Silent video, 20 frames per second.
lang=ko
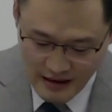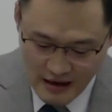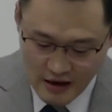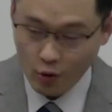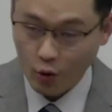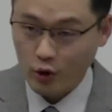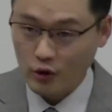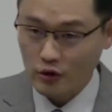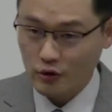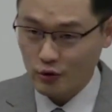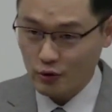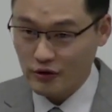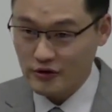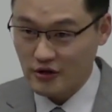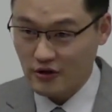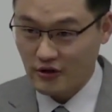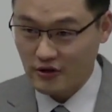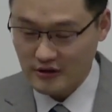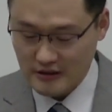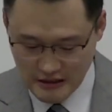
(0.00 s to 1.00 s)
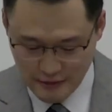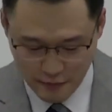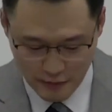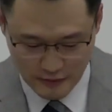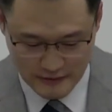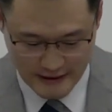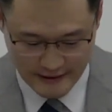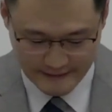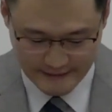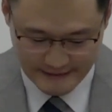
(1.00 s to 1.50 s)
고린도전서
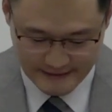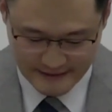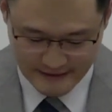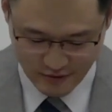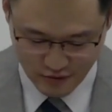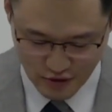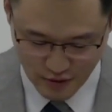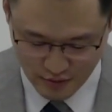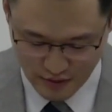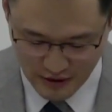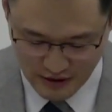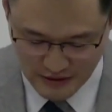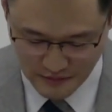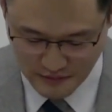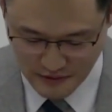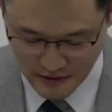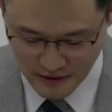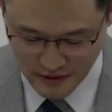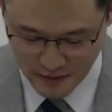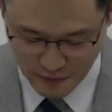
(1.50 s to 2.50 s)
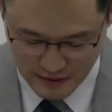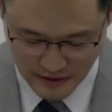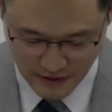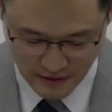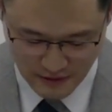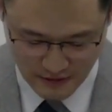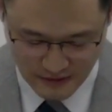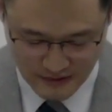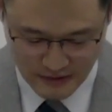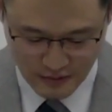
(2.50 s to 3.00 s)
15장 9절부터 10절을 보세요.
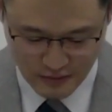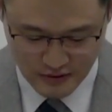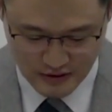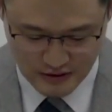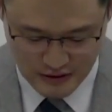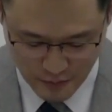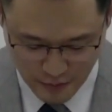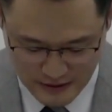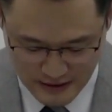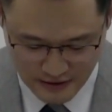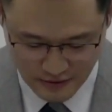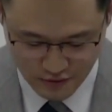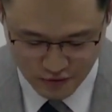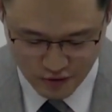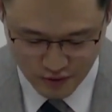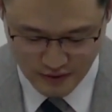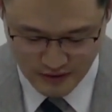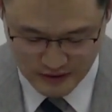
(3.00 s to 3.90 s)
15장 9절부터